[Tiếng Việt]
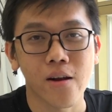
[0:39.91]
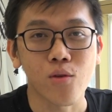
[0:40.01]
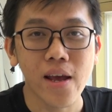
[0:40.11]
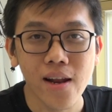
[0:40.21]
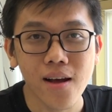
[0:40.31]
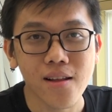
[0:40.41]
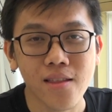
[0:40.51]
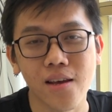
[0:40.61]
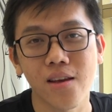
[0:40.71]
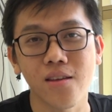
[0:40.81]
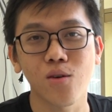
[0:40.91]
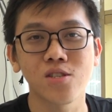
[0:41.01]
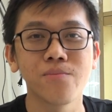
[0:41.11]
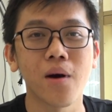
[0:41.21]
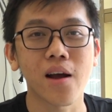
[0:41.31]
đầu tiên á thì tôi
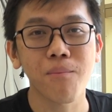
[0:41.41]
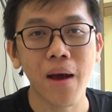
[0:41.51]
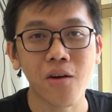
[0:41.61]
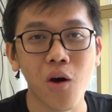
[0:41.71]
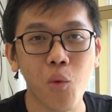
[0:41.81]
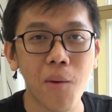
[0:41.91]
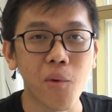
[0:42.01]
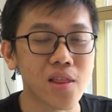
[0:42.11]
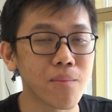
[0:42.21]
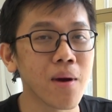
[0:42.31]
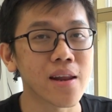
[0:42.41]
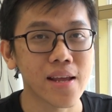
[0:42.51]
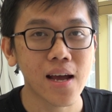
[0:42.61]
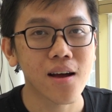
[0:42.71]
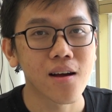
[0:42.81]
xin mời các bạn coi qua một cái tấm hình
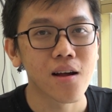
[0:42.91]
này nha